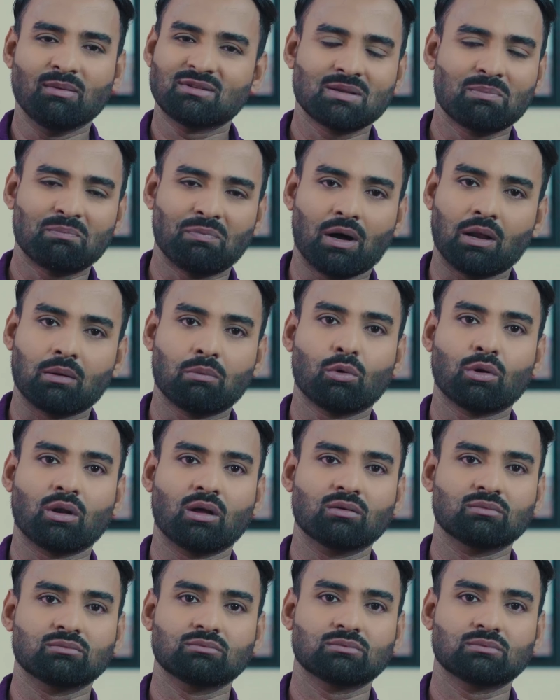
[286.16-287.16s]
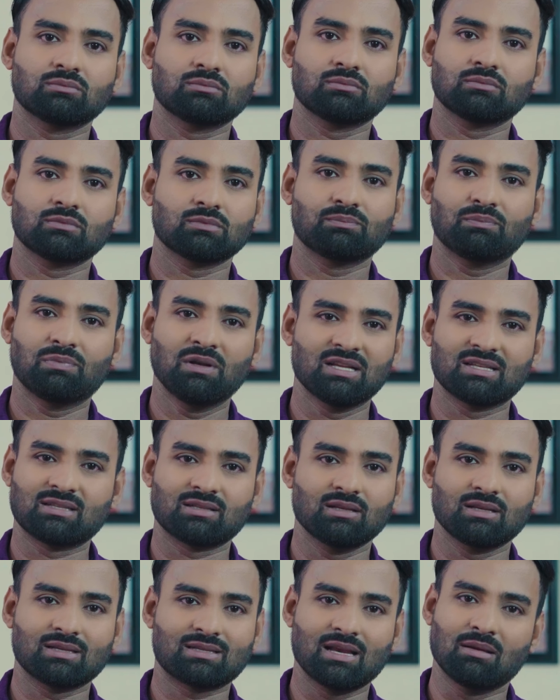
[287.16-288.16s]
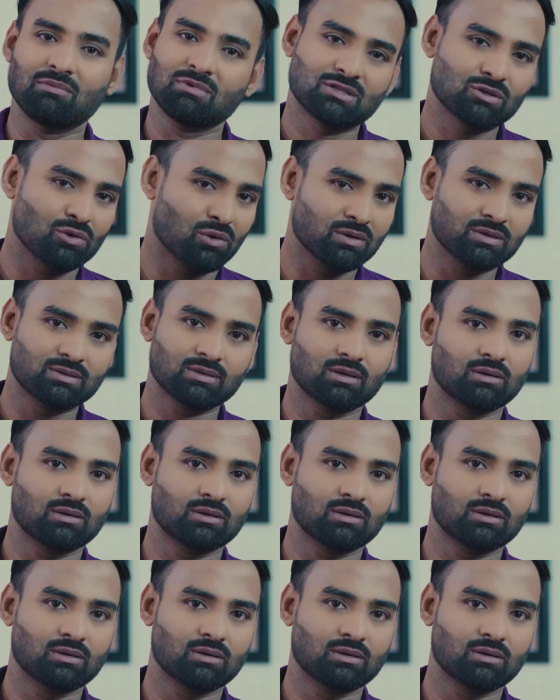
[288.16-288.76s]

আমি স্যার পারবো না প্লিজ স্ট্যান্ড সরি